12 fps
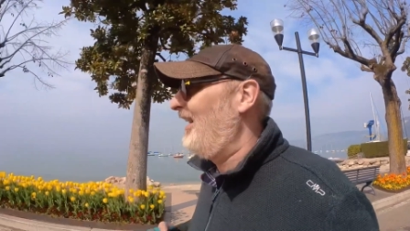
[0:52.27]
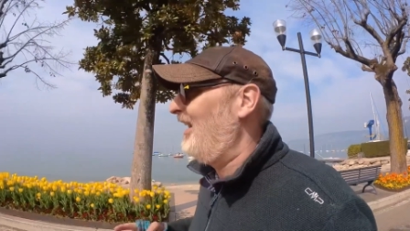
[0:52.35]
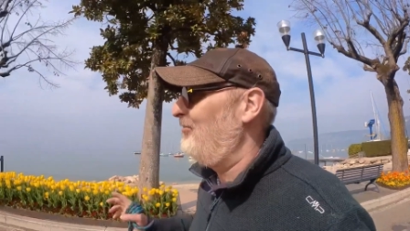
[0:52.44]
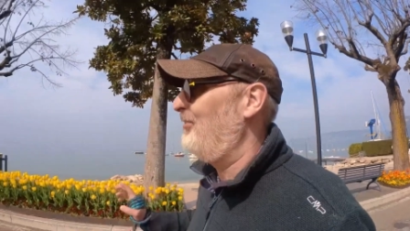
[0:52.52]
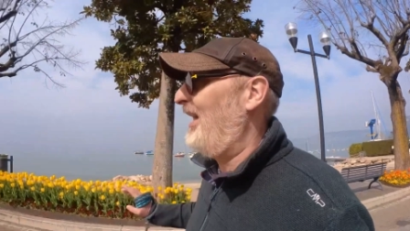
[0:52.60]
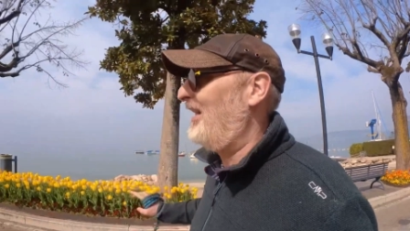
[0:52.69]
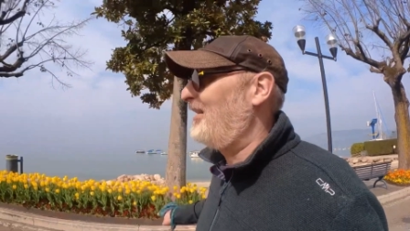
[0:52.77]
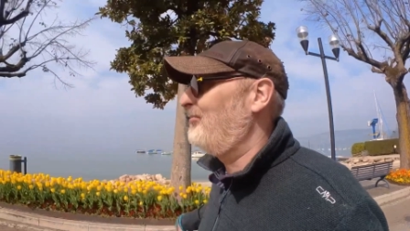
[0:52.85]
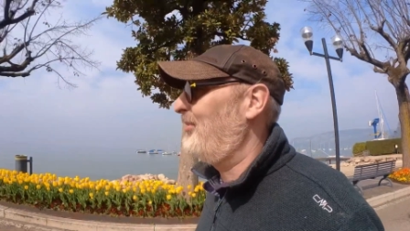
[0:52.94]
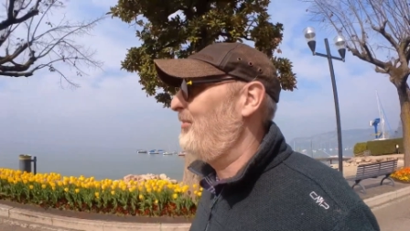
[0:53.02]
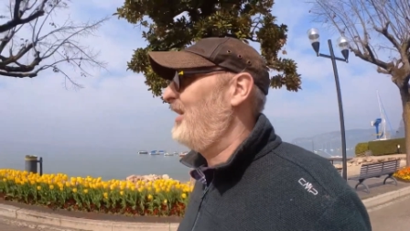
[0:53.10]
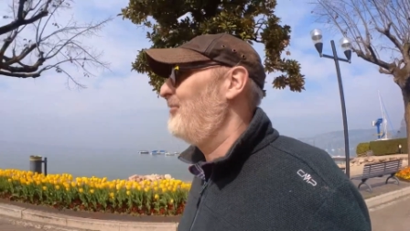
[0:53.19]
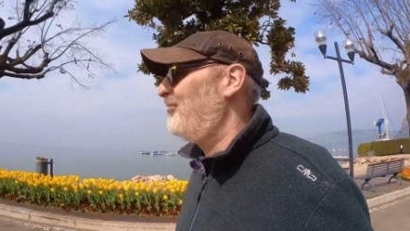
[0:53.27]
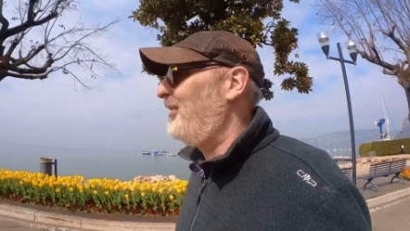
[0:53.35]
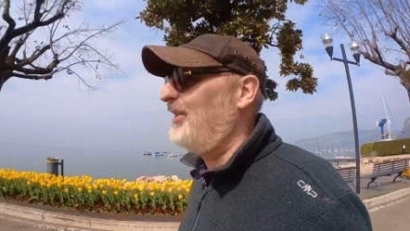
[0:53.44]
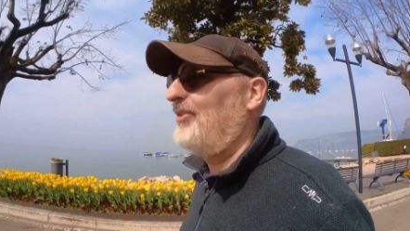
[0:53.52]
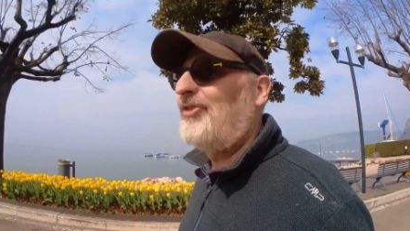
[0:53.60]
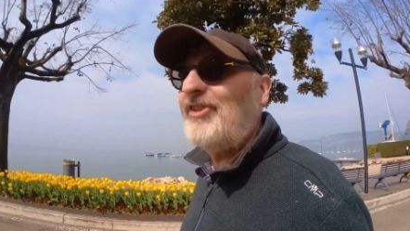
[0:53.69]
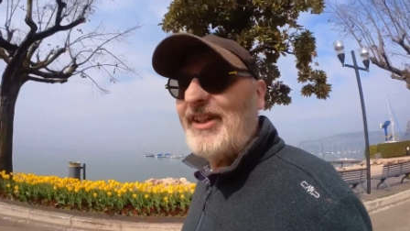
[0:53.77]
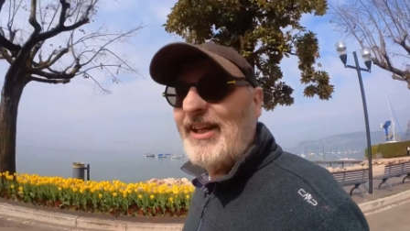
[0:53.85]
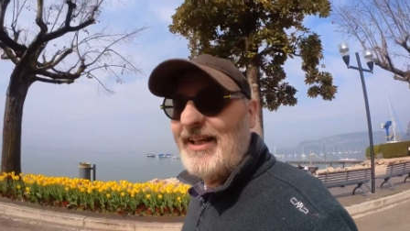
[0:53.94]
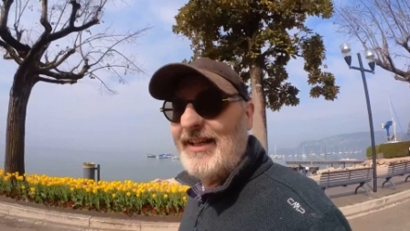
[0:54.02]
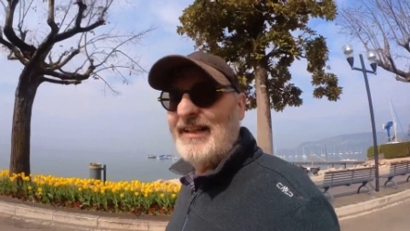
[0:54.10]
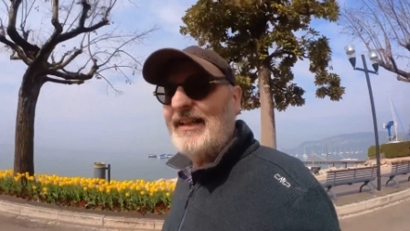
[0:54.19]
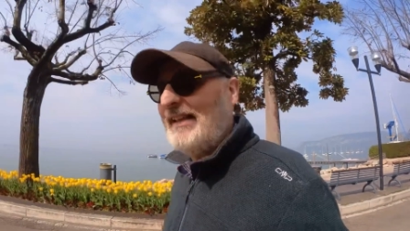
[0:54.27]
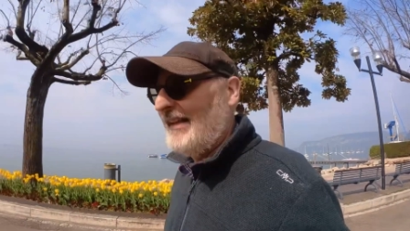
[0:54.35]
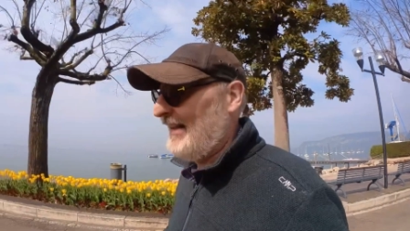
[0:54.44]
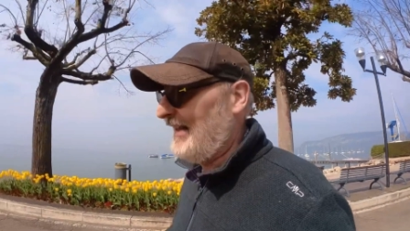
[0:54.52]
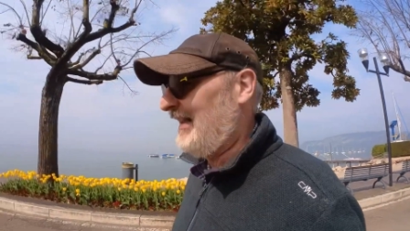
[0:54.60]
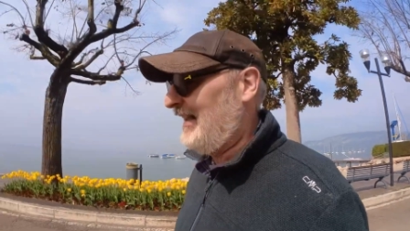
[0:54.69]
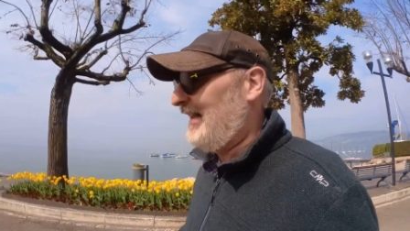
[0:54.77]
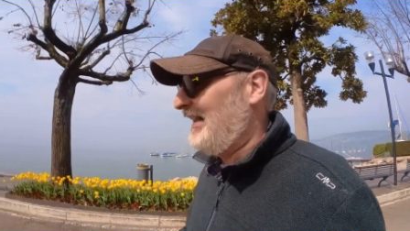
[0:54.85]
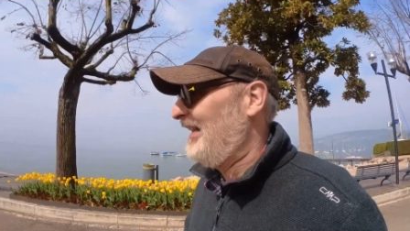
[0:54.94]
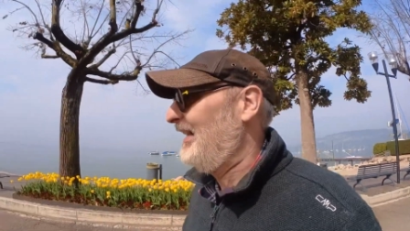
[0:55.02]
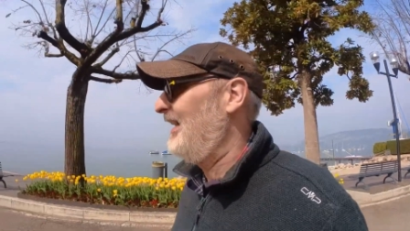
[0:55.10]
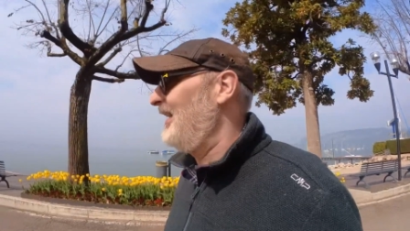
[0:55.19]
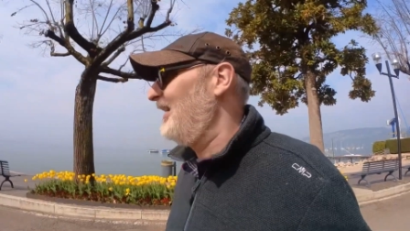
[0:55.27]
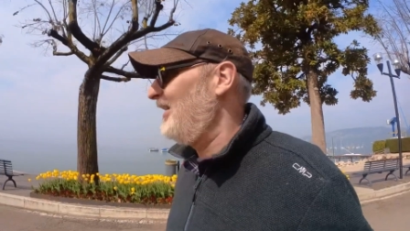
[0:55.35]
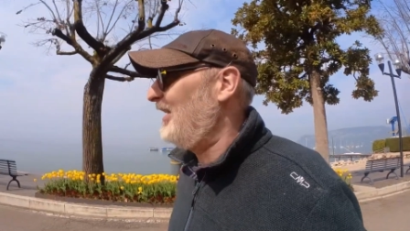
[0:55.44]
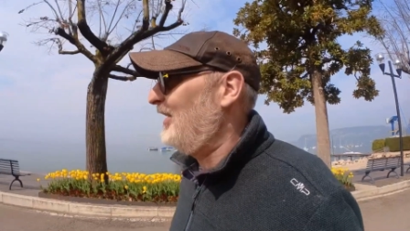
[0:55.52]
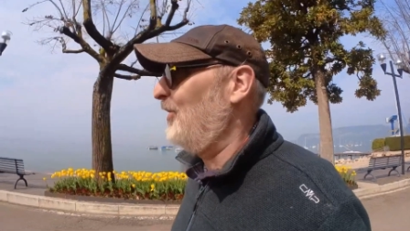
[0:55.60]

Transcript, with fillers: alberghi, i primi campeggi e